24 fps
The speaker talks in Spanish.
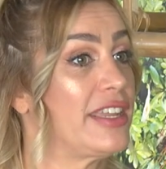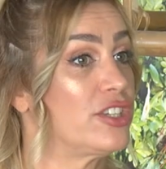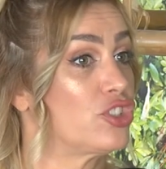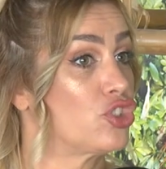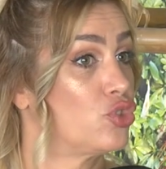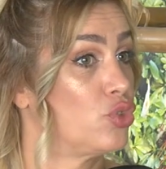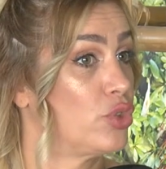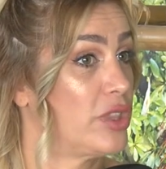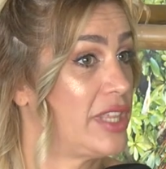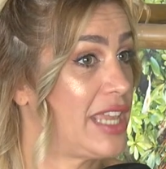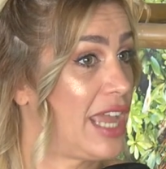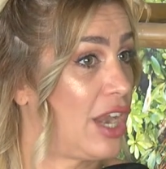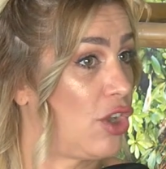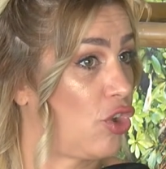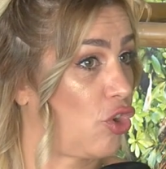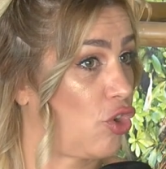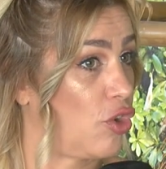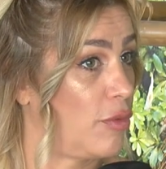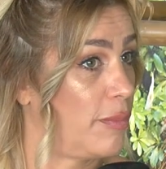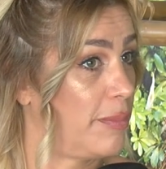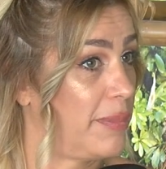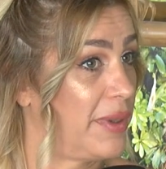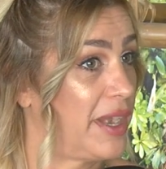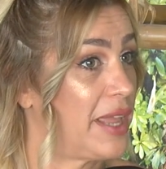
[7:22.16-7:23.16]
en su día, lo
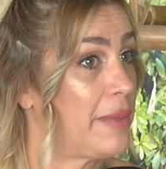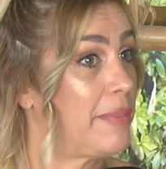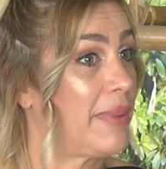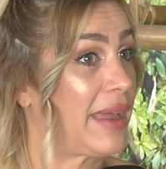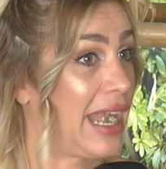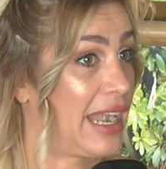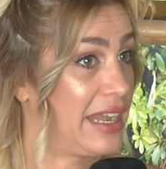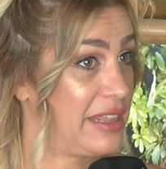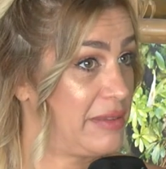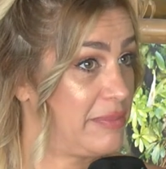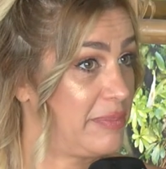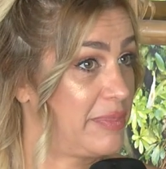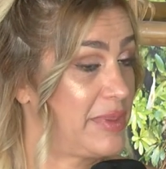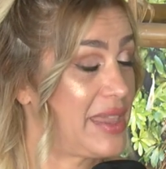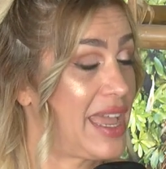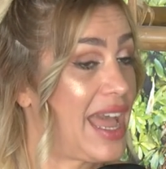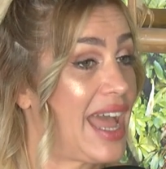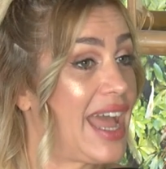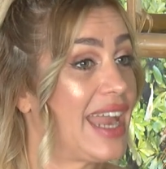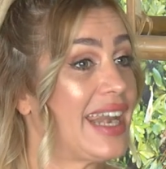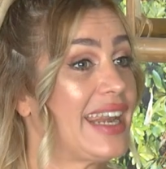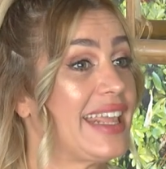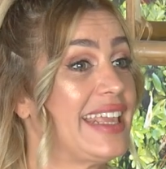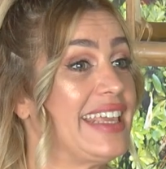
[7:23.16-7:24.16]
compré para
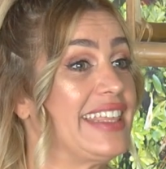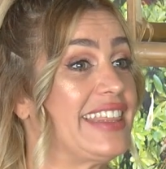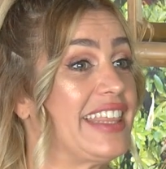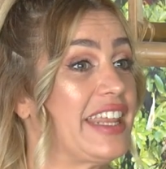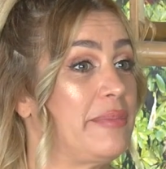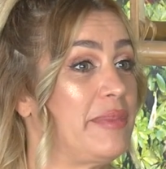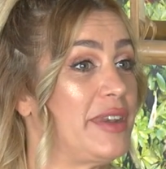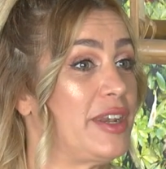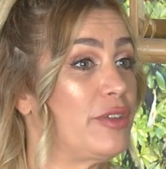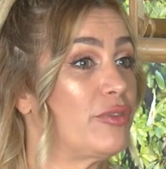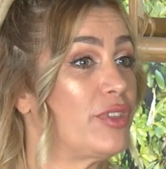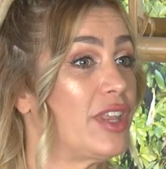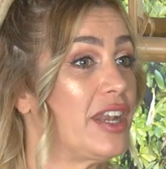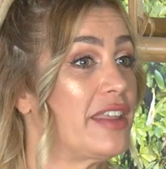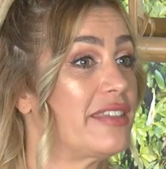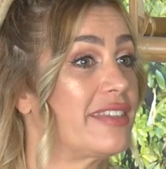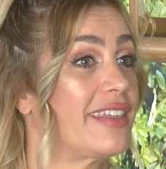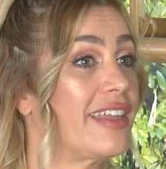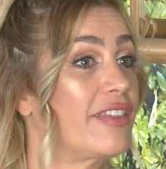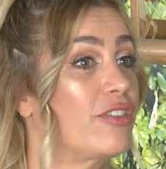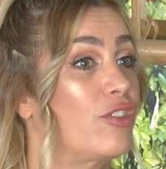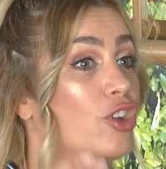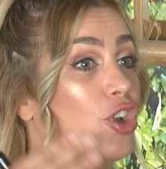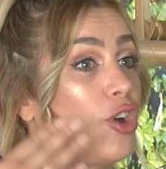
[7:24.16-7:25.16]
limpiar y terminé
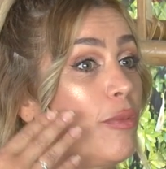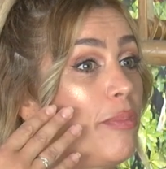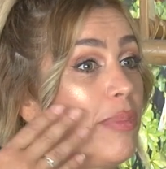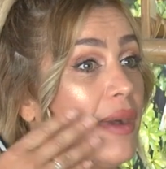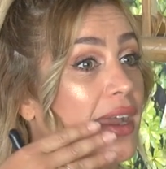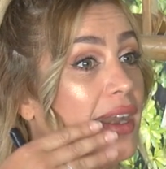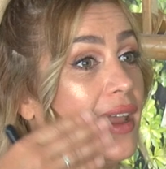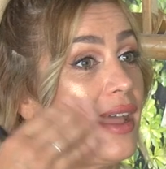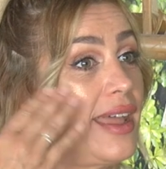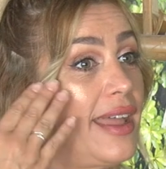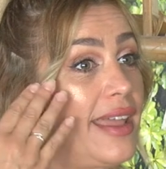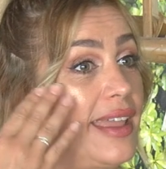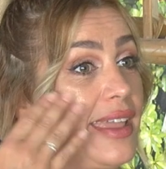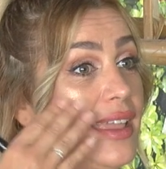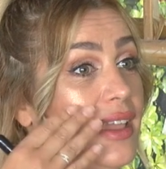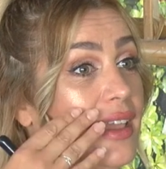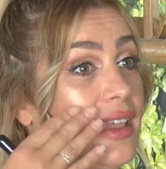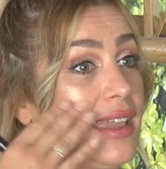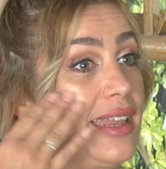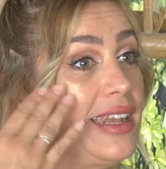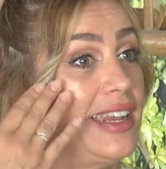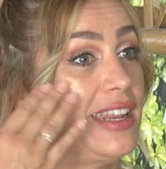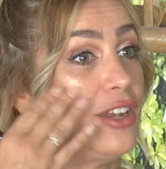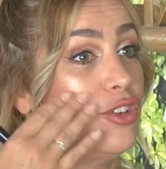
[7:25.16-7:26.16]
utilizándolo para
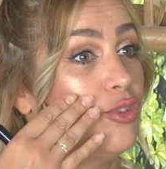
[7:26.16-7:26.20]
eh, el